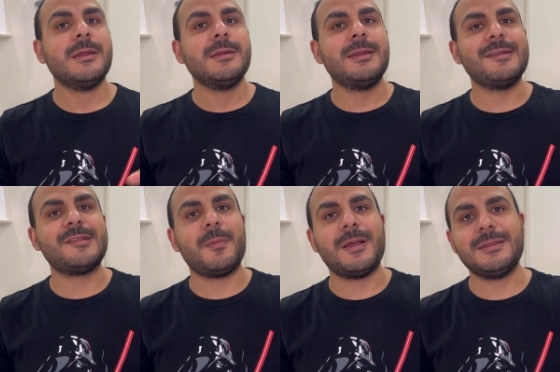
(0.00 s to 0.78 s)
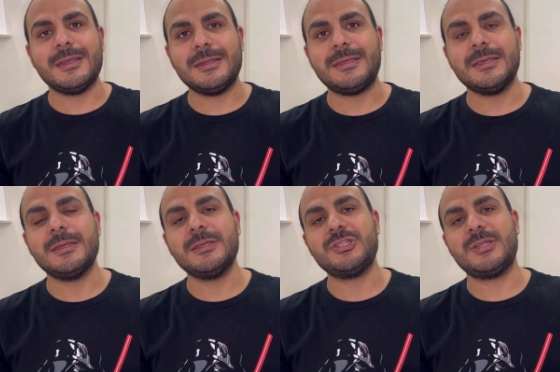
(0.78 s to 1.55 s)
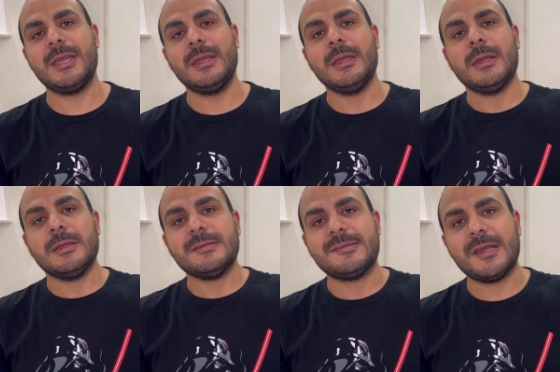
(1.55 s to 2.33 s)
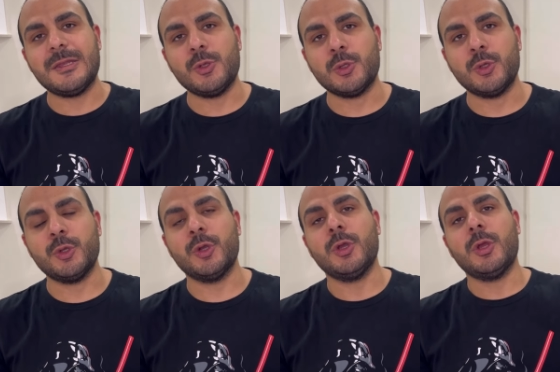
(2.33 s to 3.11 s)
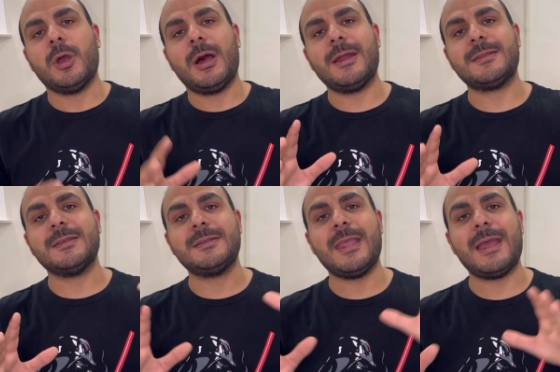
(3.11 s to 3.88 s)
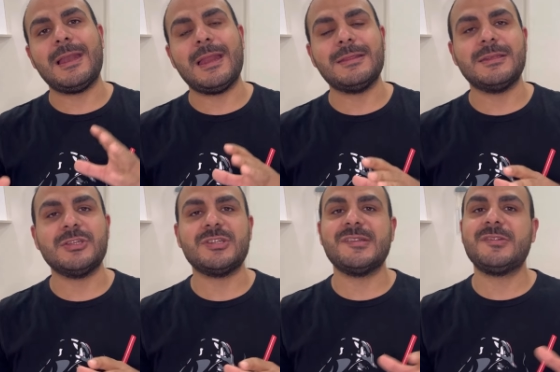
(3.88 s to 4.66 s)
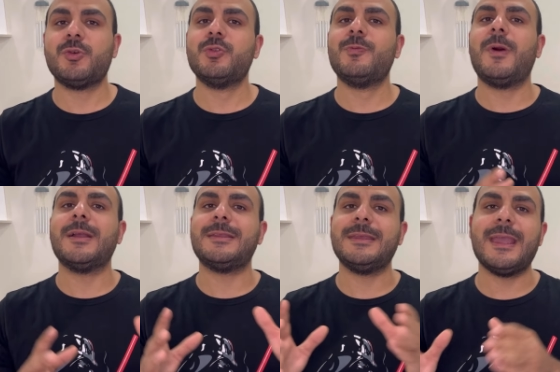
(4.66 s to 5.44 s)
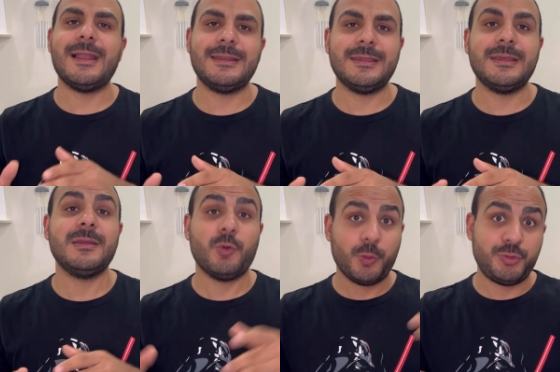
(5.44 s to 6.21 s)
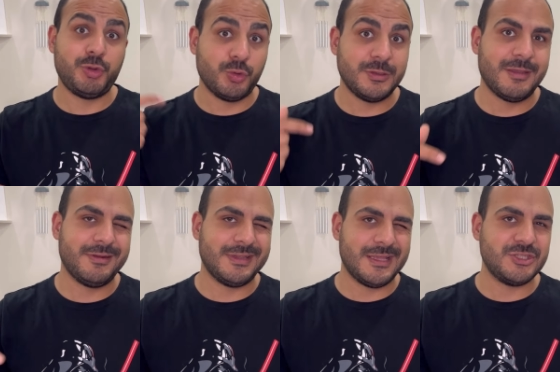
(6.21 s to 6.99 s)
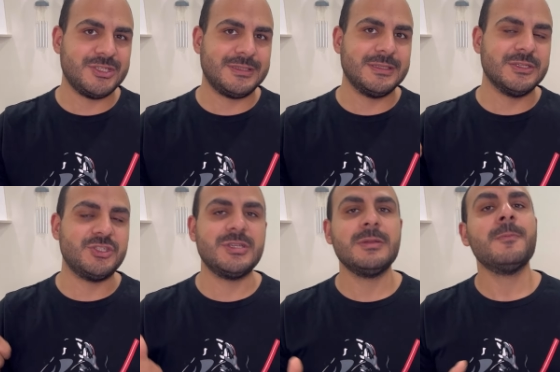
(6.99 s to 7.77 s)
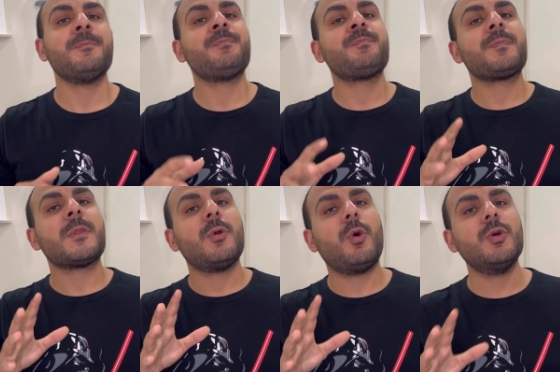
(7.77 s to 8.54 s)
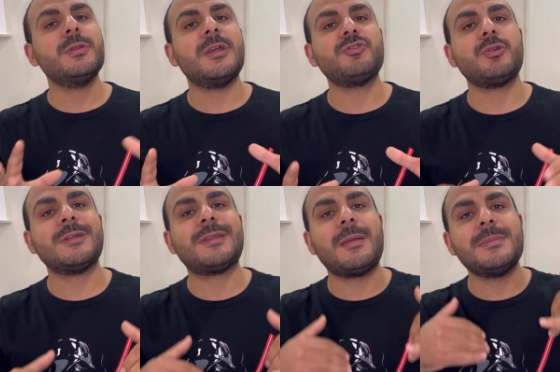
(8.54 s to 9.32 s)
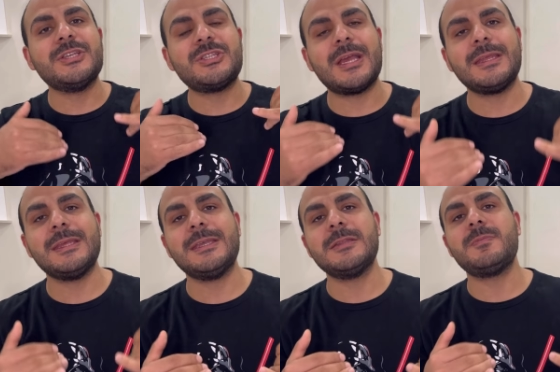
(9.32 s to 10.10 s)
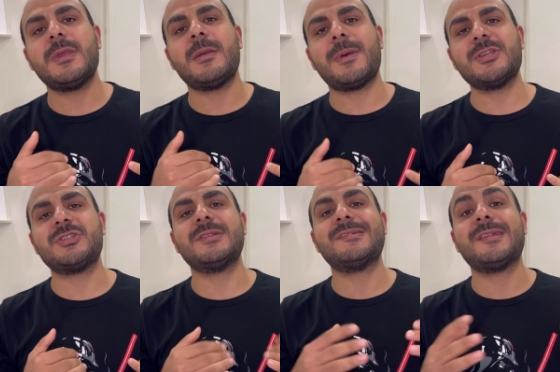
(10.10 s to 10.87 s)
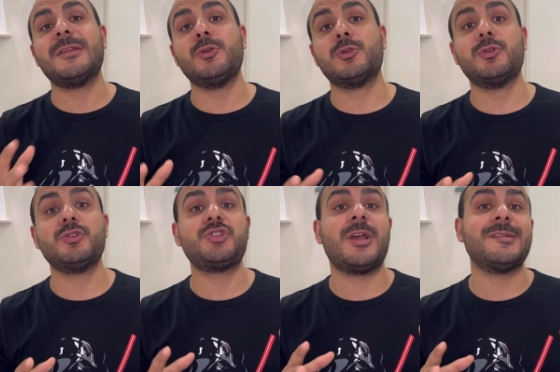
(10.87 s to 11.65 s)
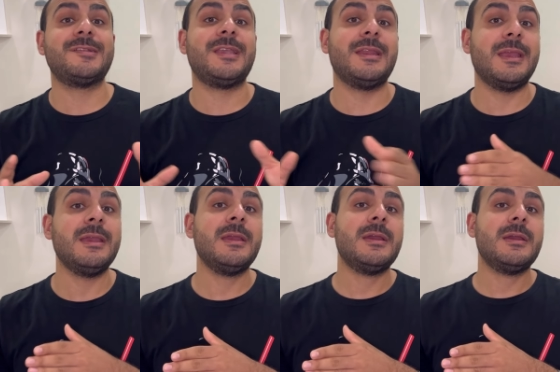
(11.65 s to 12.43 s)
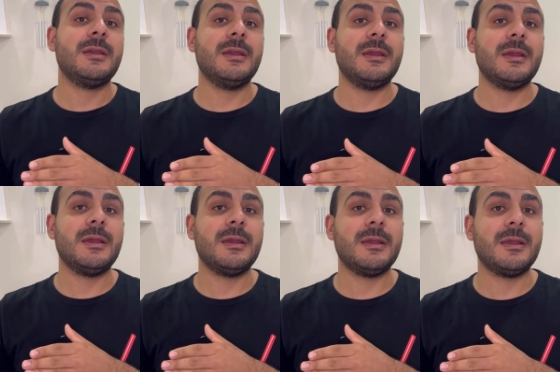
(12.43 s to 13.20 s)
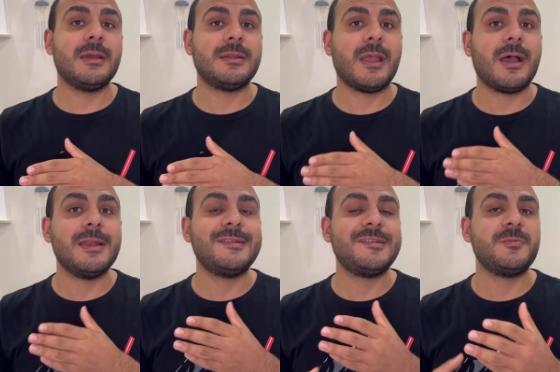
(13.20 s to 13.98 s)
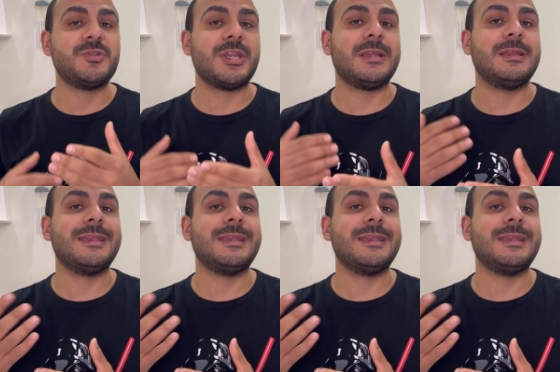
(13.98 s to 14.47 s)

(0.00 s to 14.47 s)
ne zaman dedi ki işte Zaniolo'yu artık değerlendireceğiz. Onun vakti geldi opsiyon devreden çıktığı için. Ondan sonra tam işler iyi gitmeye başladı. Zaniolo'nun şansı gene ee, talihsiz bir şekilde